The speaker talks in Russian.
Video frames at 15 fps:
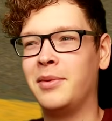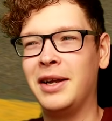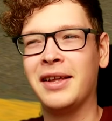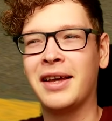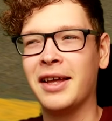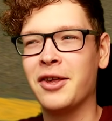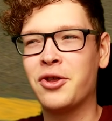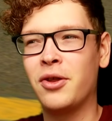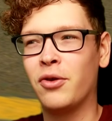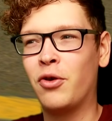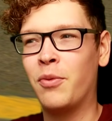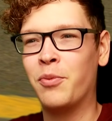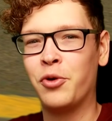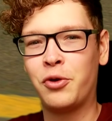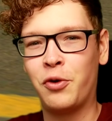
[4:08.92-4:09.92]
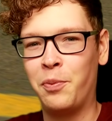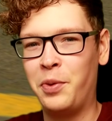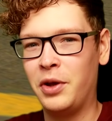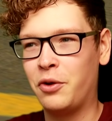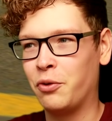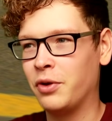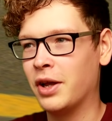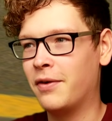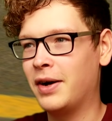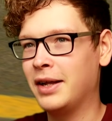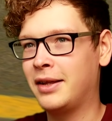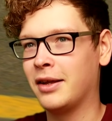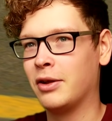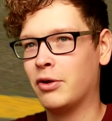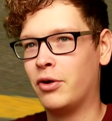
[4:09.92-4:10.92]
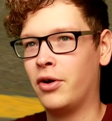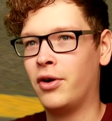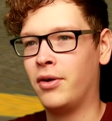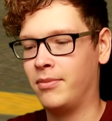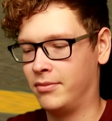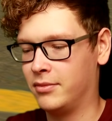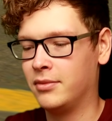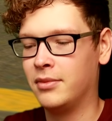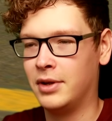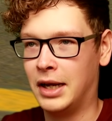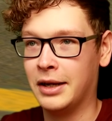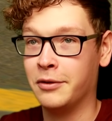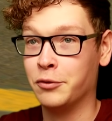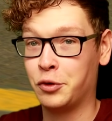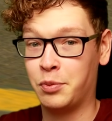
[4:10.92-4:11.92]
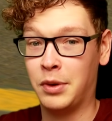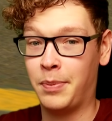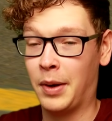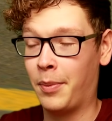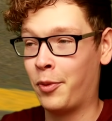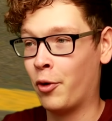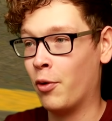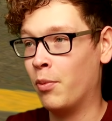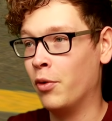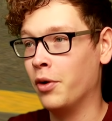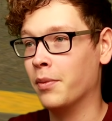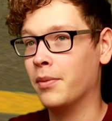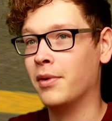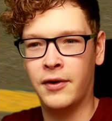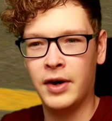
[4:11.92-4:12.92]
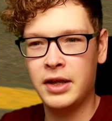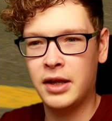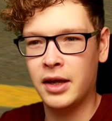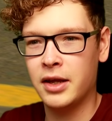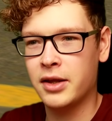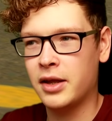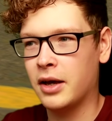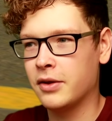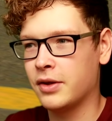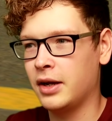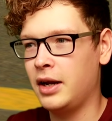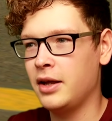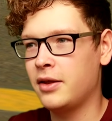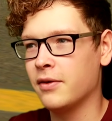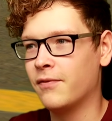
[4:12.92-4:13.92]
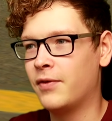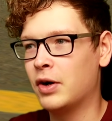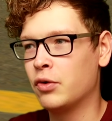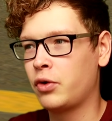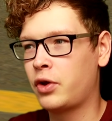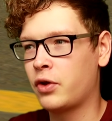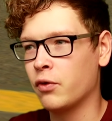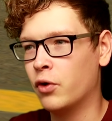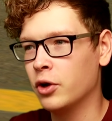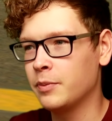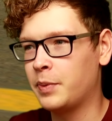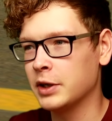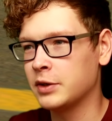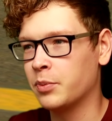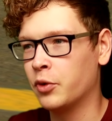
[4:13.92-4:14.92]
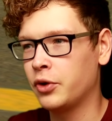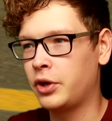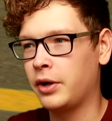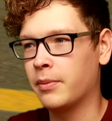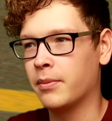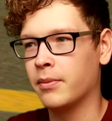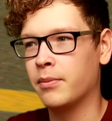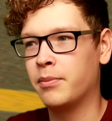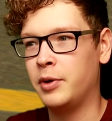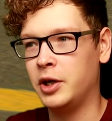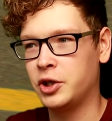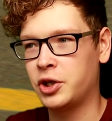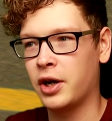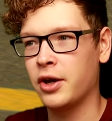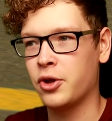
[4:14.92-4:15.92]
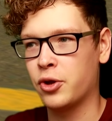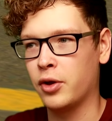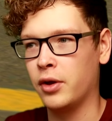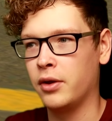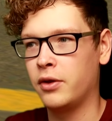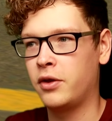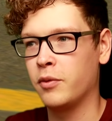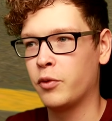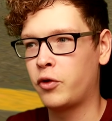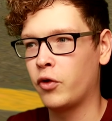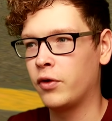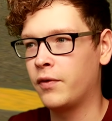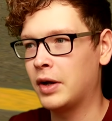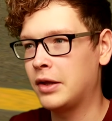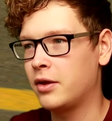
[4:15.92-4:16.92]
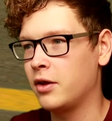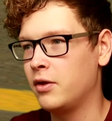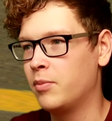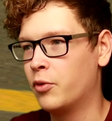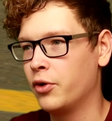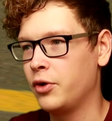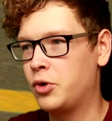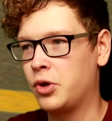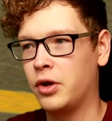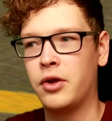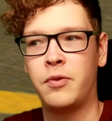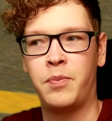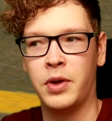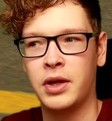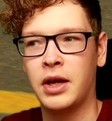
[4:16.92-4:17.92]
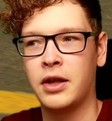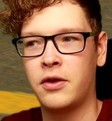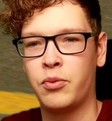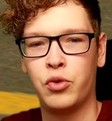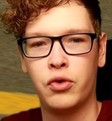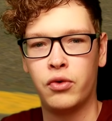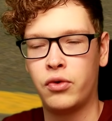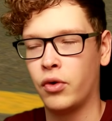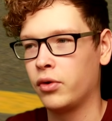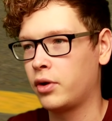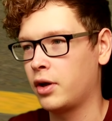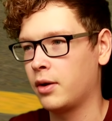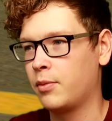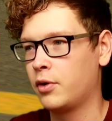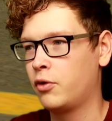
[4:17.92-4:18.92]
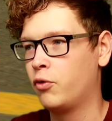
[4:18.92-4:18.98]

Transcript: Блин, конечно, дом будет купить трудновато, но... Ладно уж, мы попробуем. Давайте, я не знаю, залезем в аукцион, посмотрим ближайший. 727 через 15 минут он как бы